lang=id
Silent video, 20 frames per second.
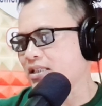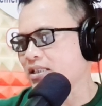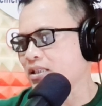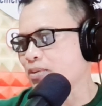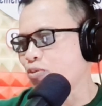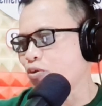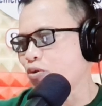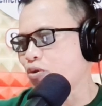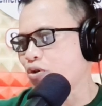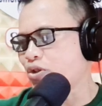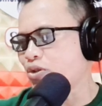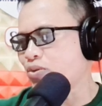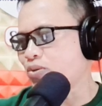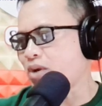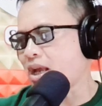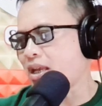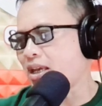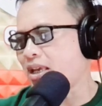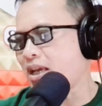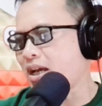Temukus
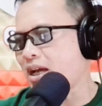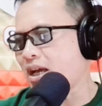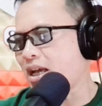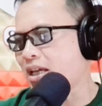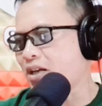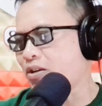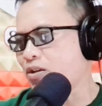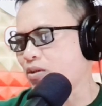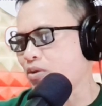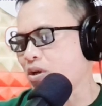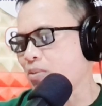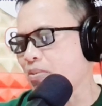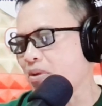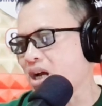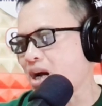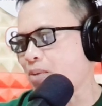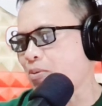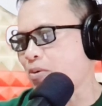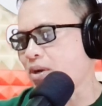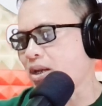juga nih ya ikut juga
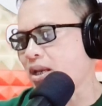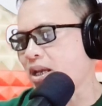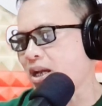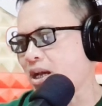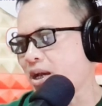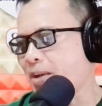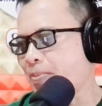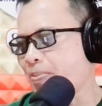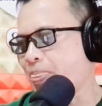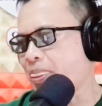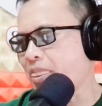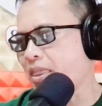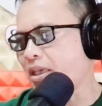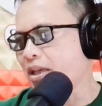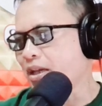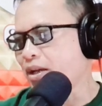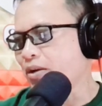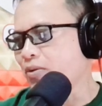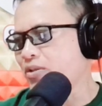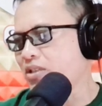bergabung ya
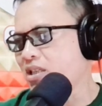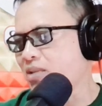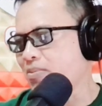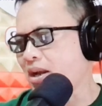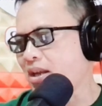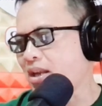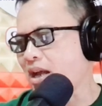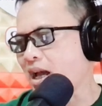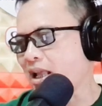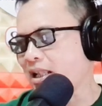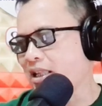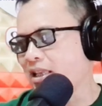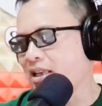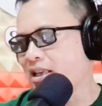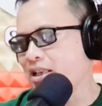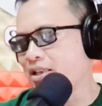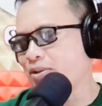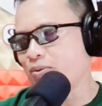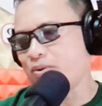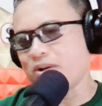Gusti Madi
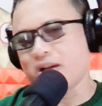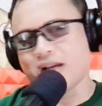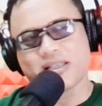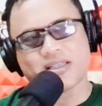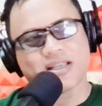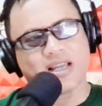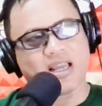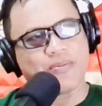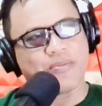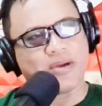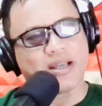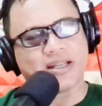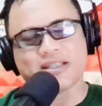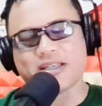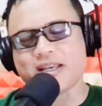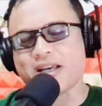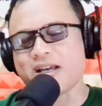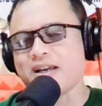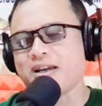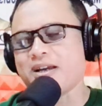artinya juga selamat
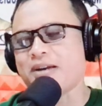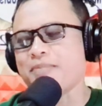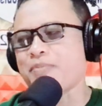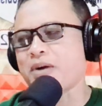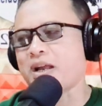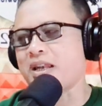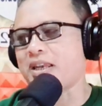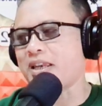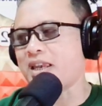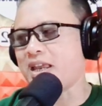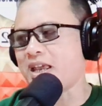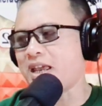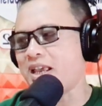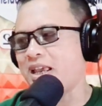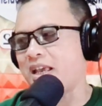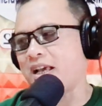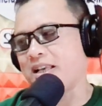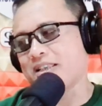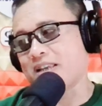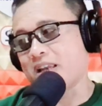siang Pak
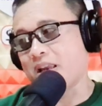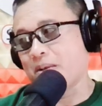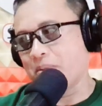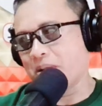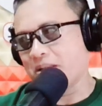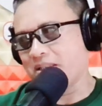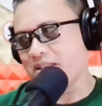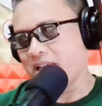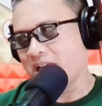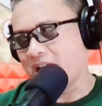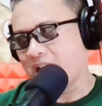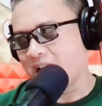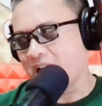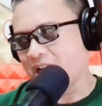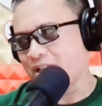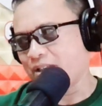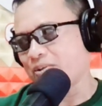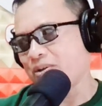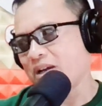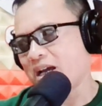Didi ya selamat
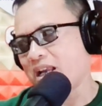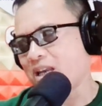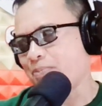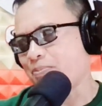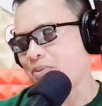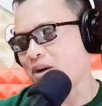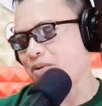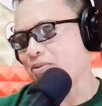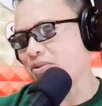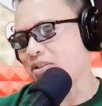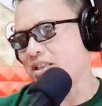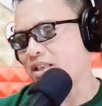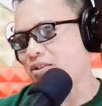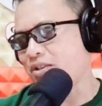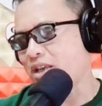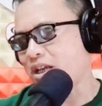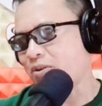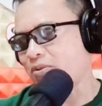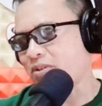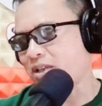siang juga nih Pak Gusti
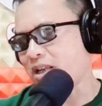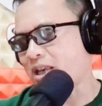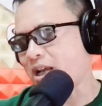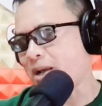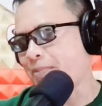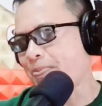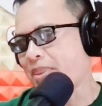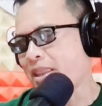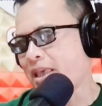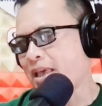saya ikutan ya